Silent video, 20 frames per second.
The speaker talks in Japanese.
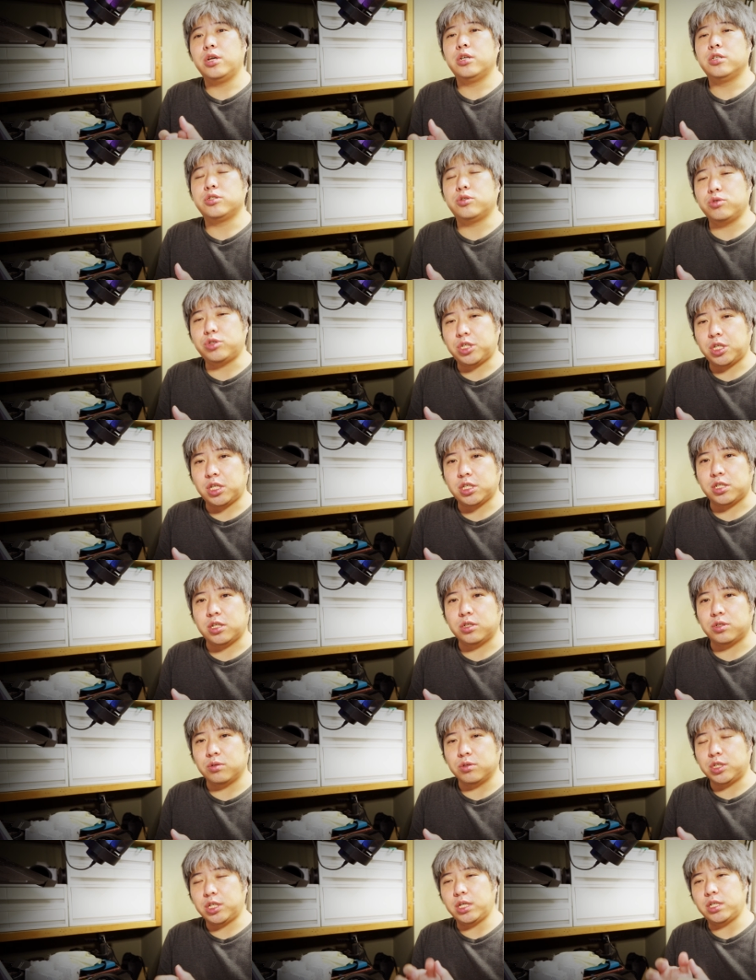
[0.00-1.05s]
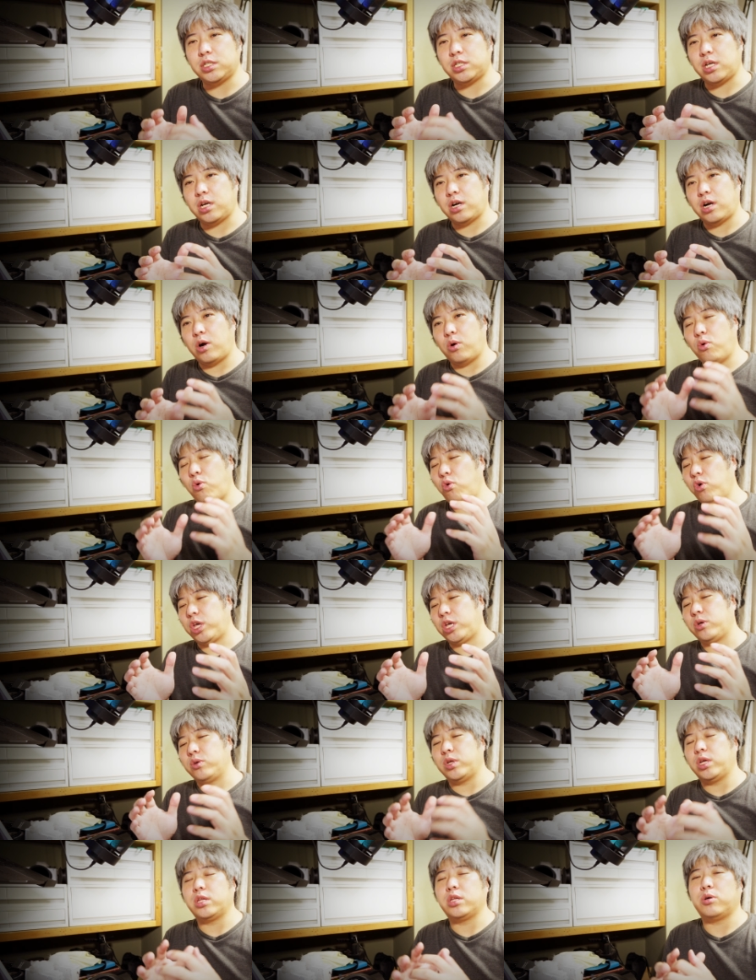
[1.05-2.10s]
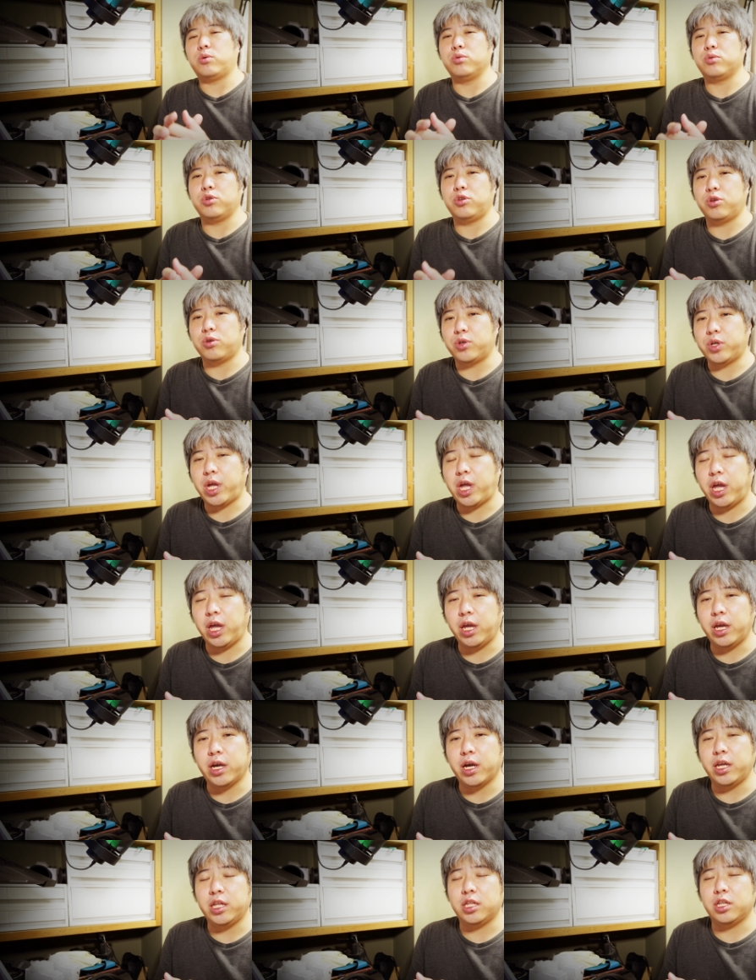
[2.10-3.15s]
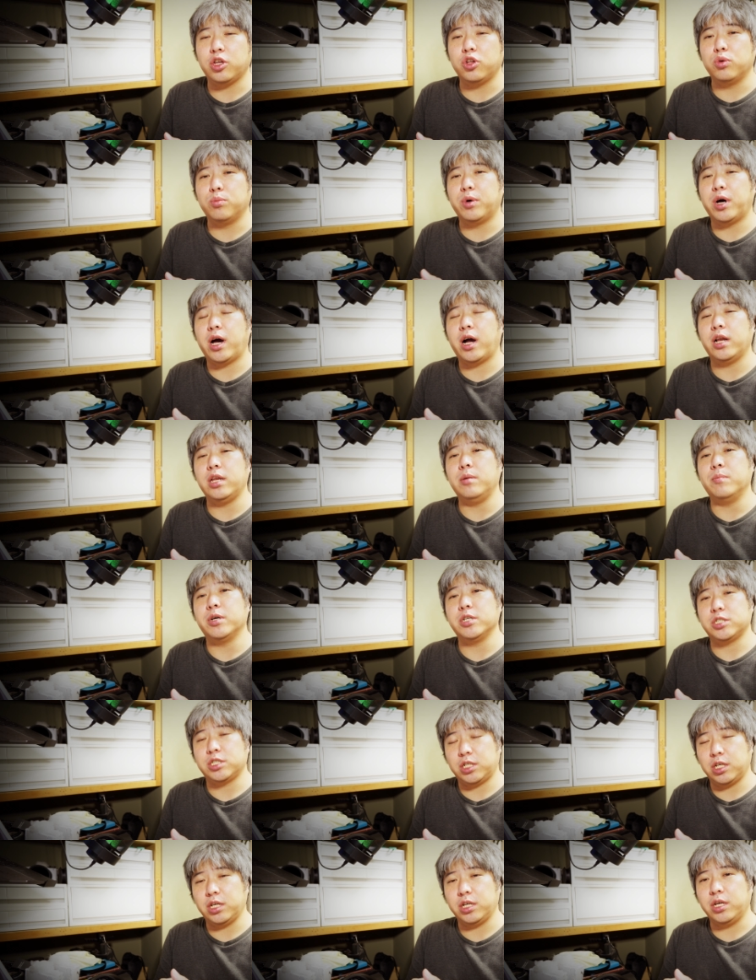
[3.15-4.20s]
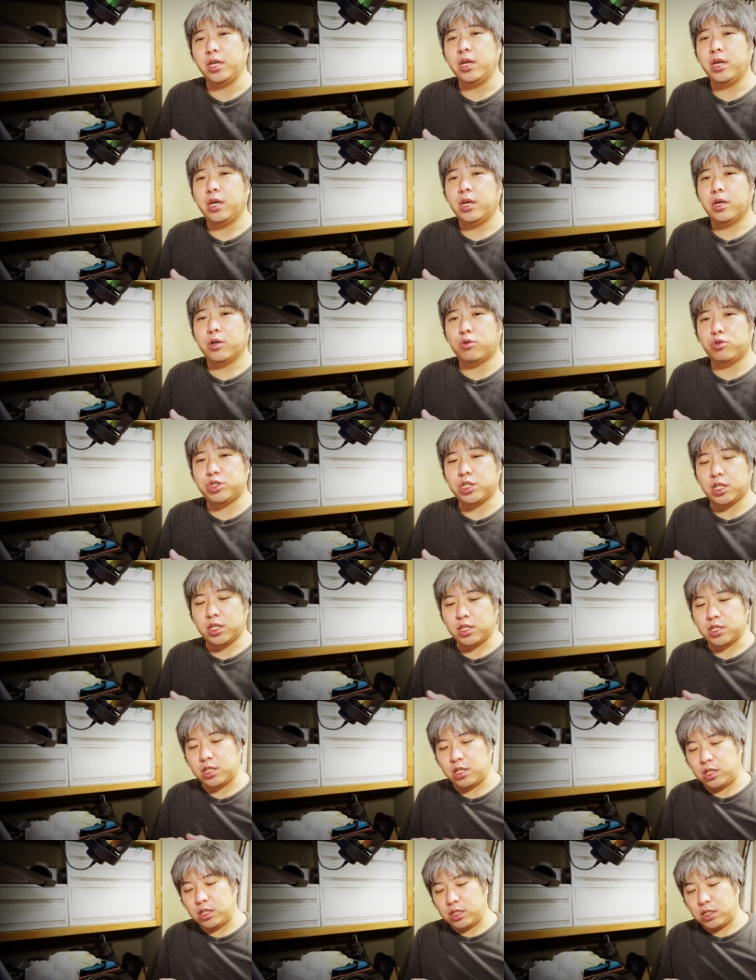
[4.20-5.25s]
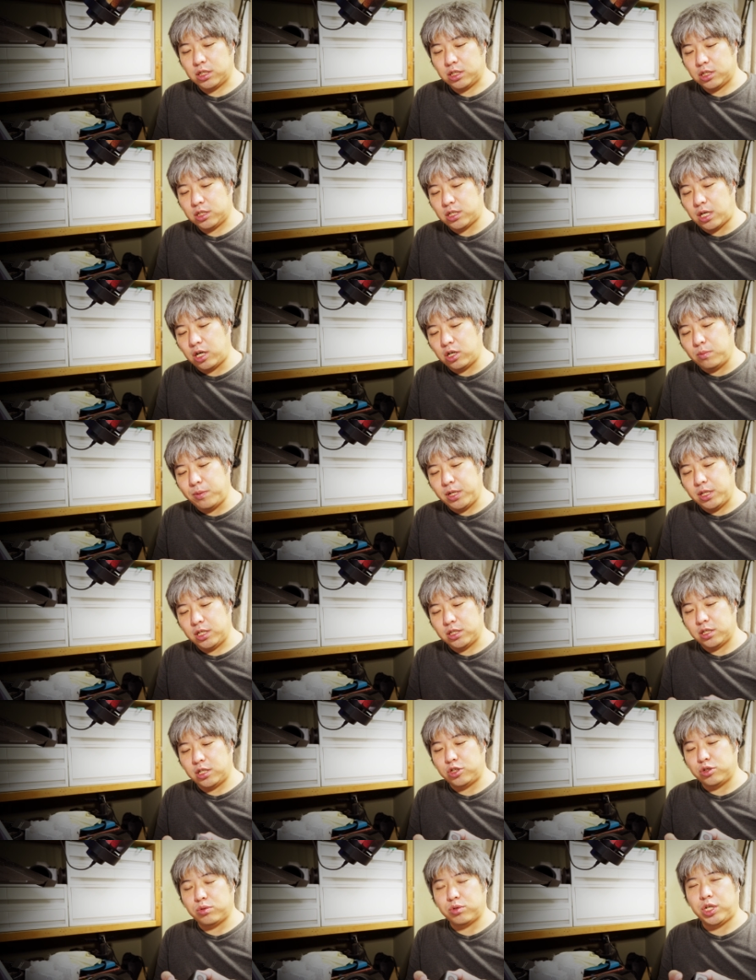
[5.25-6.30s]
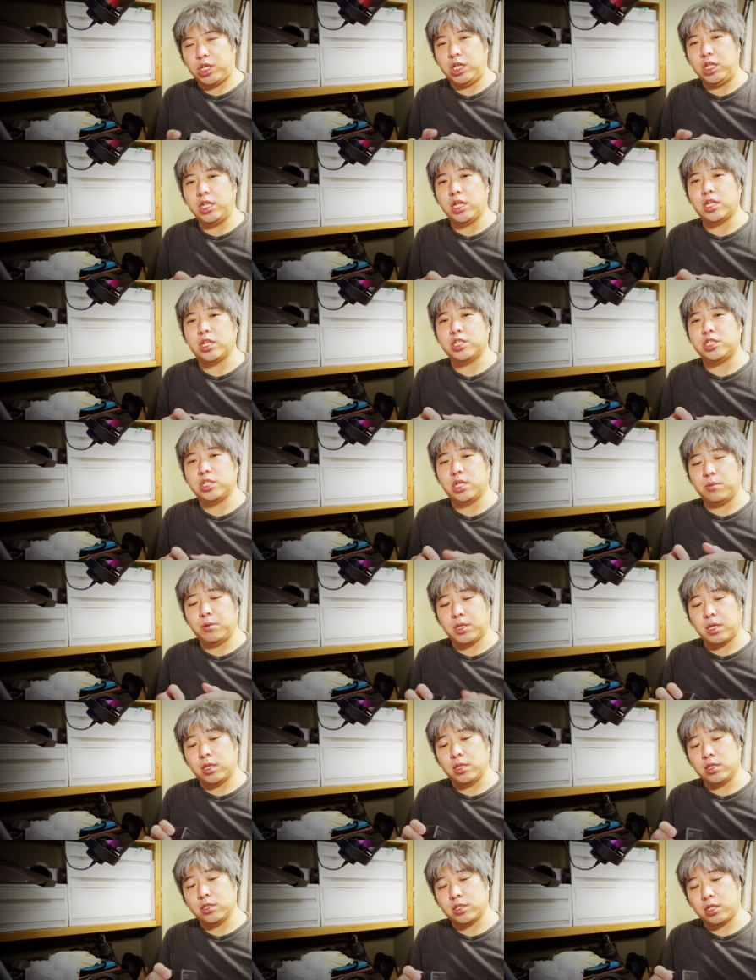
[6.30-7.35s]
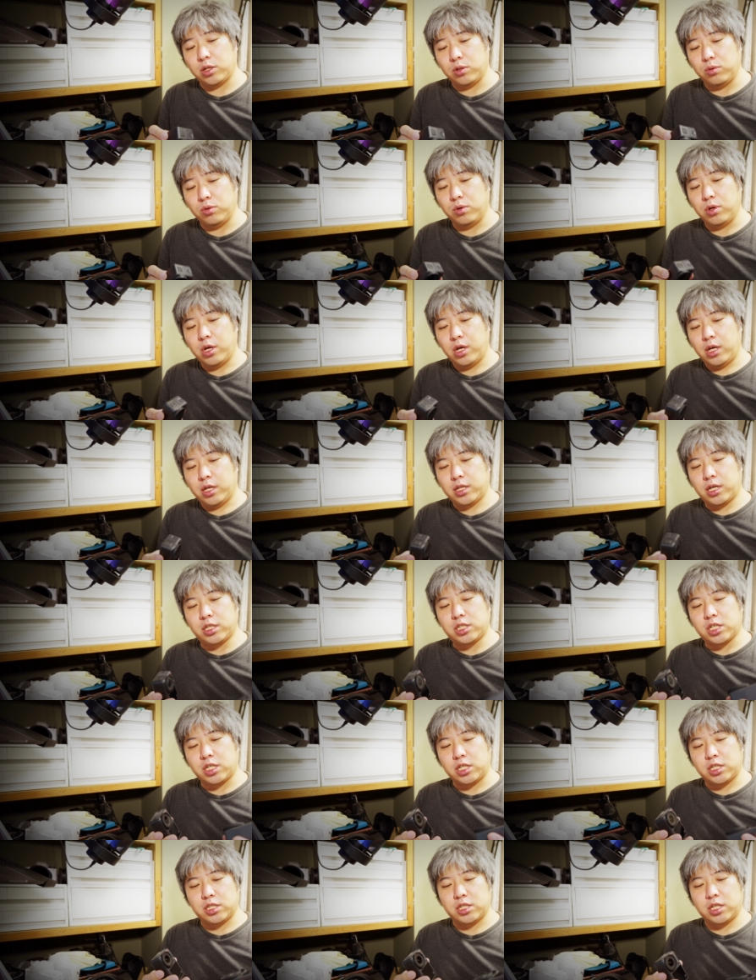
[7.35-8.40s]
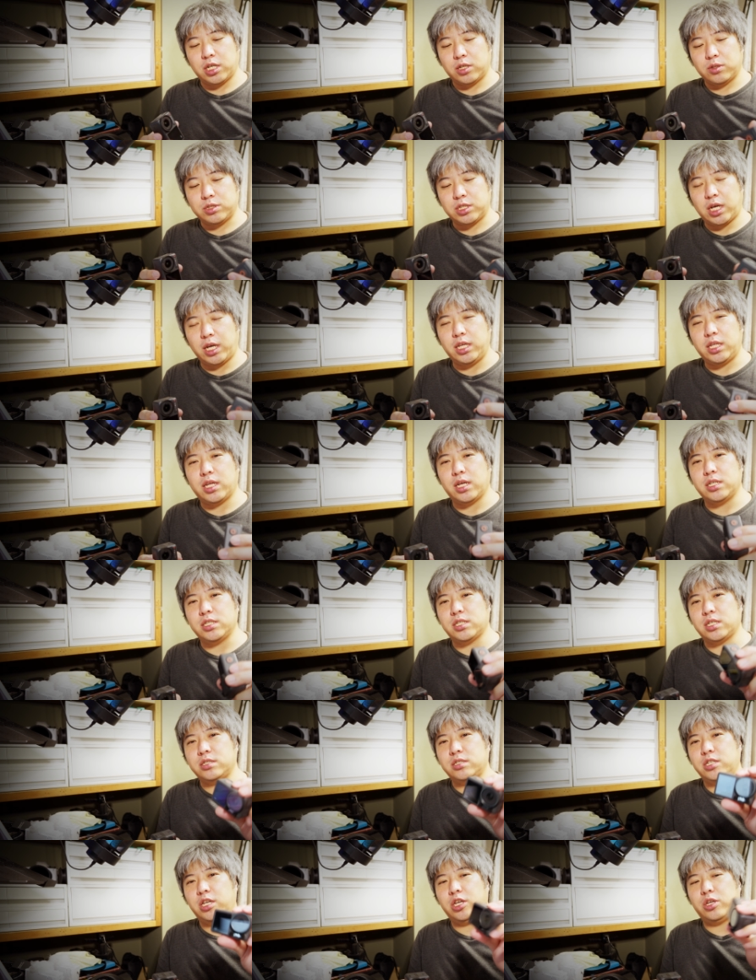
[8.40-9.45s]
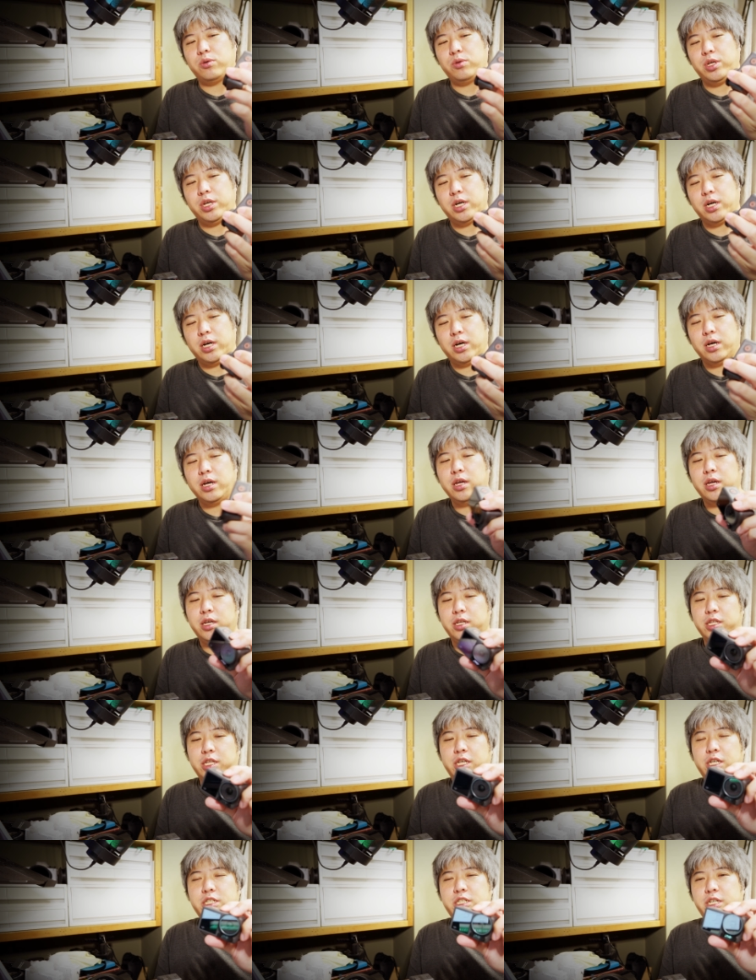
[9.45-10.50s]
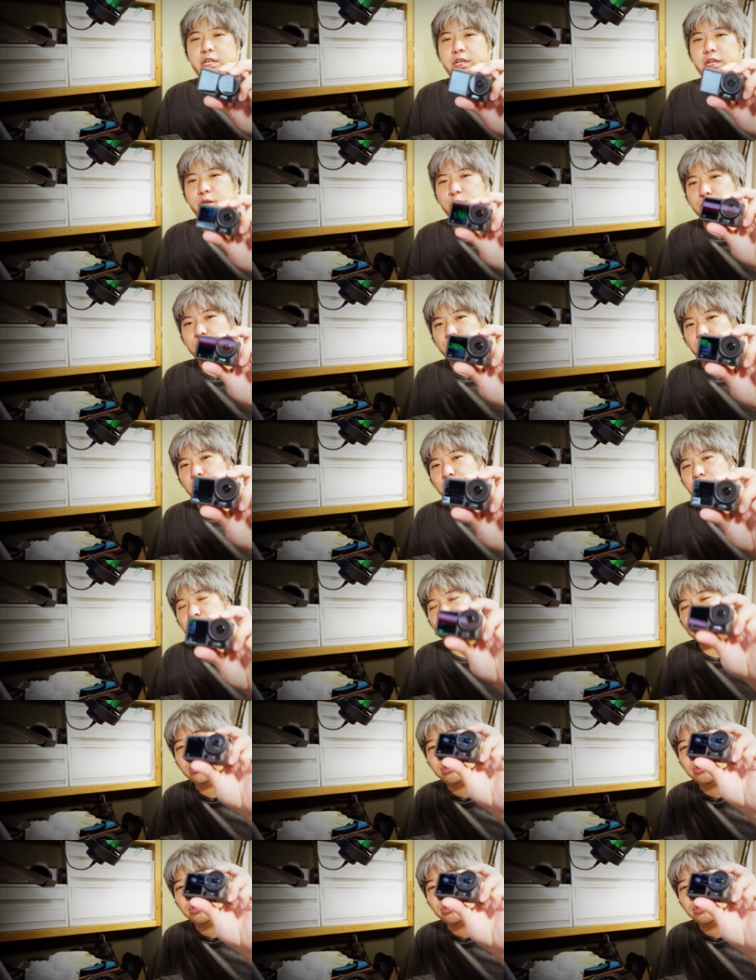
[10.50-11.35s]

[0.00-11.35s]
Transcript: そしてですね、そのセンサーが大きくなったことによる弊害っていうのもありまして、こちらですね、昨晩ですね、ちょっと気になって調べたんですけど、確かですね、あの最短撮影距離が DJI Osmo Action